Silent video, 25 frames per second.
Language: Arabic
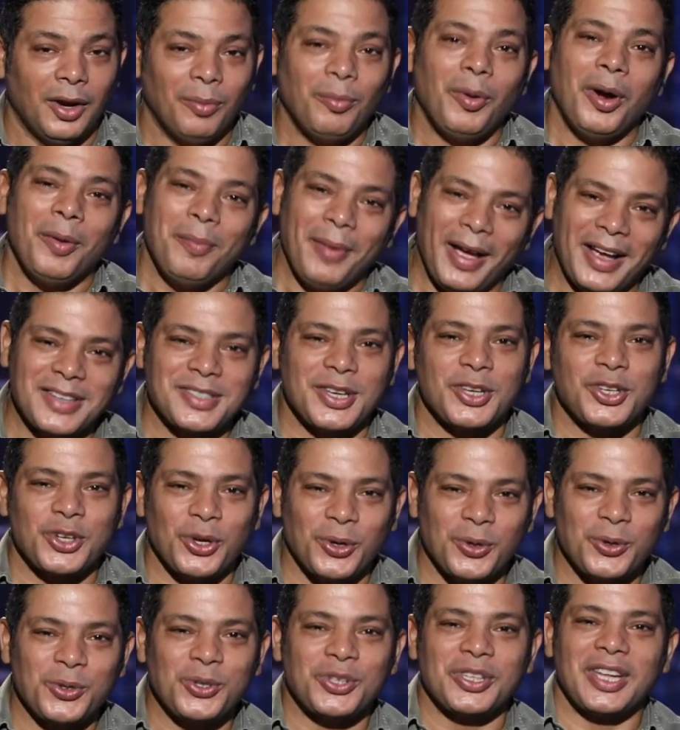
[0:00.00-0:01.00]
المهم حسن
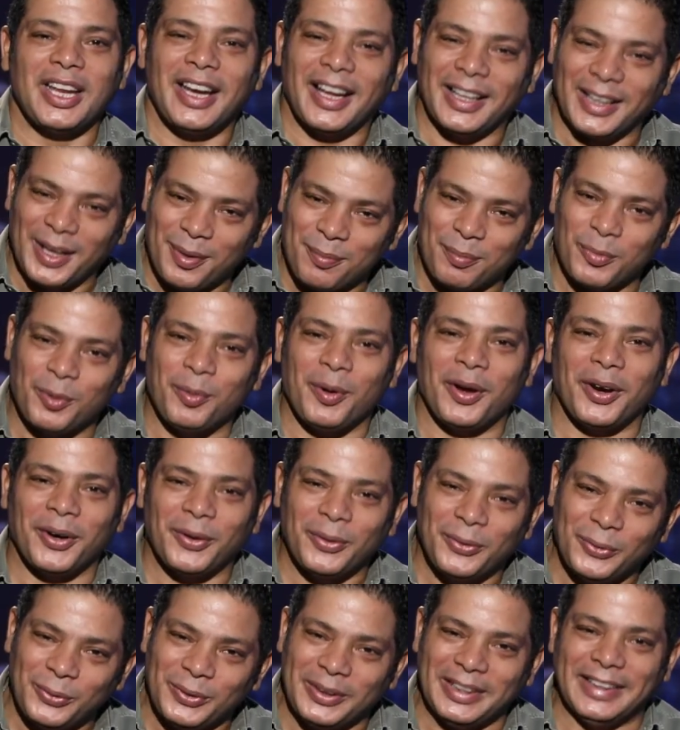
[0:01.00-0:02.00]
شاكوش طلع دمه
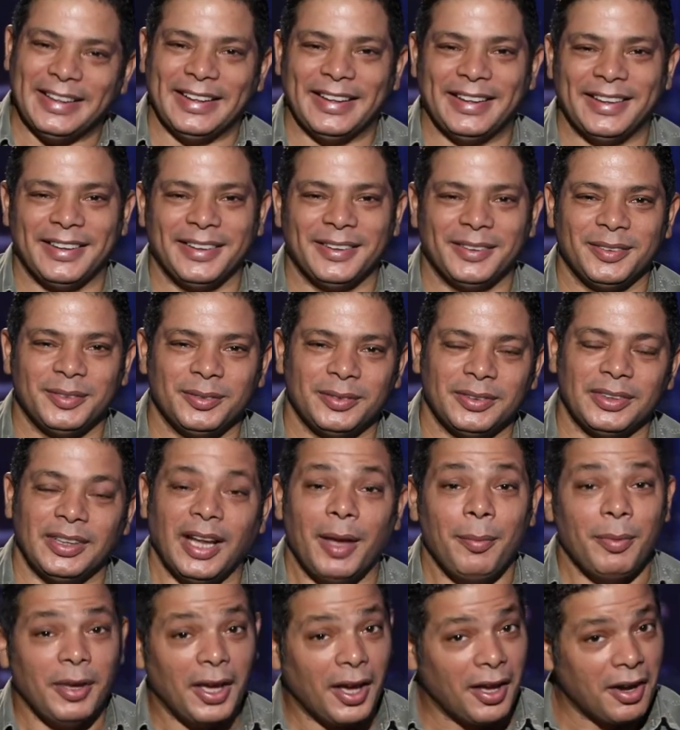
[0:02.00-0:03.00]
برضه تقيل
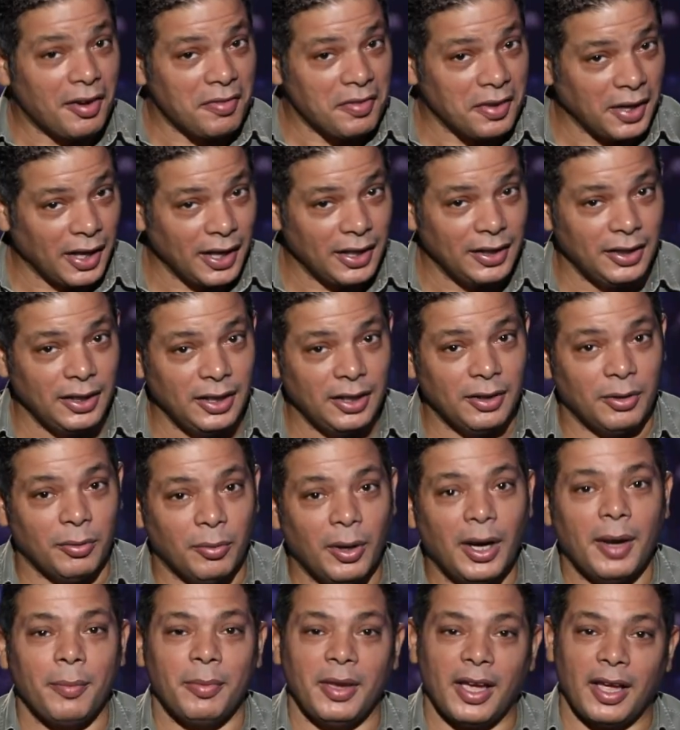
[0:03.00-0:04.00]
لا بيعرف يغني
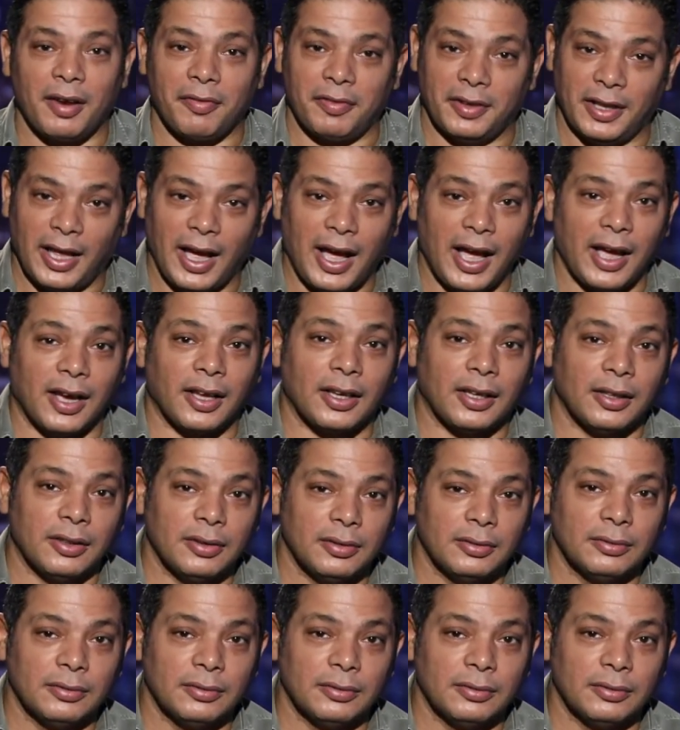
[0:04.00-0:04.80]
ولا بيعرف يضحك